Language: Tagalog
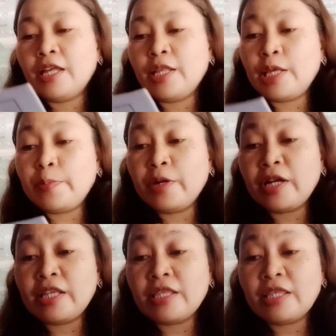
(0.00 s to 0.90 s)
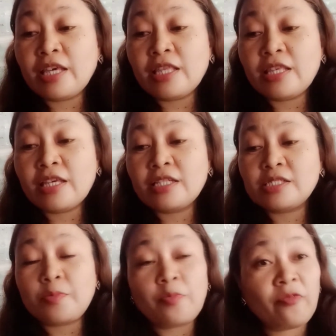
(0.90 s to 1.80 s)
number 19 is
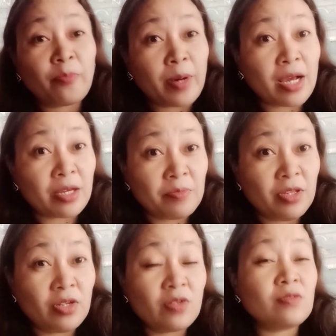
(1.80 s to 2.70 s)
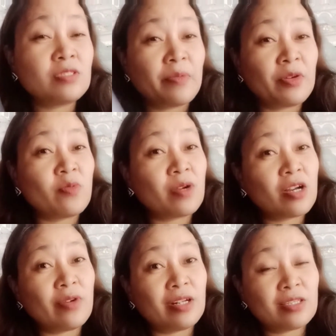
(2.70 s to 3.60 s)
prank video. Ang dami
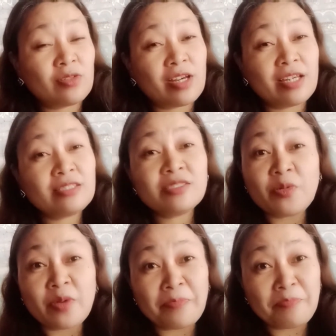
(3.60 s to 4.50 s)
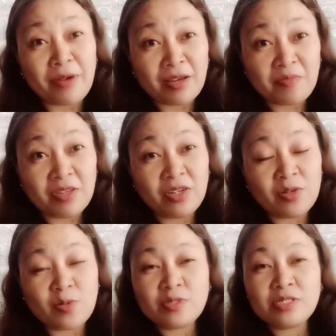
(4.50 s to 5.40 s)
gumagawa nito guys, yung mga prank
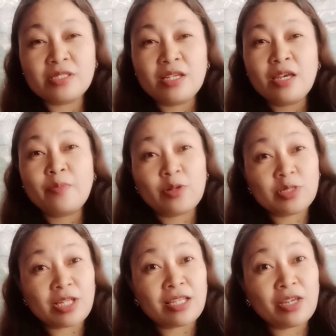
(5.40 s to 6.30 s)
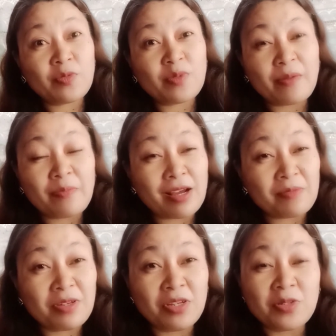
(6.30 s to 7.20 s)
videos. Pero sana yung mga prank
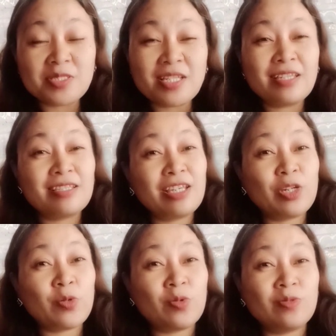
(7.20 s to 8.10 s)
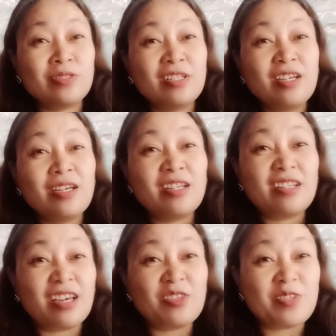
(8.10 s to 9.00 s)
videos ha, hindi yung
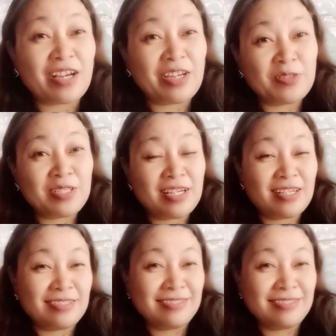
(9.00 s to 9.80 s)
na ano na kayo ng